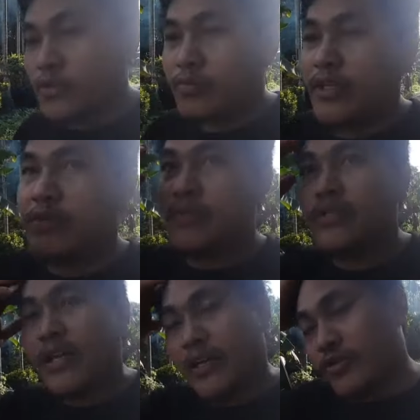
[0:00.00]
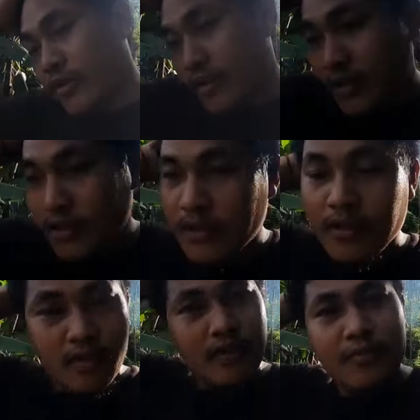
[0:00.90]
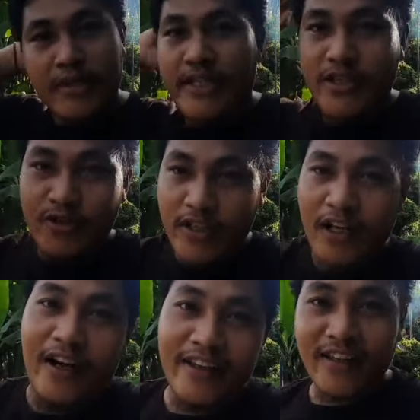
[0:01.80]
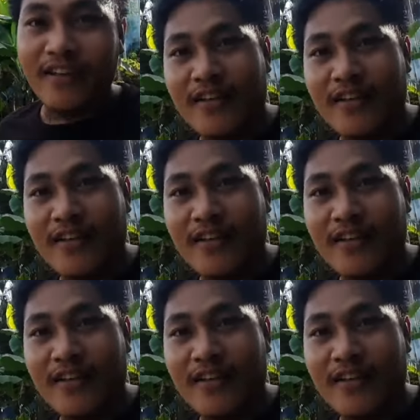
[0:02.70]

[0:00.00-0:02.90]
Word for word: सुभाष में जाके जो है मुझे से जो है नहाएंगे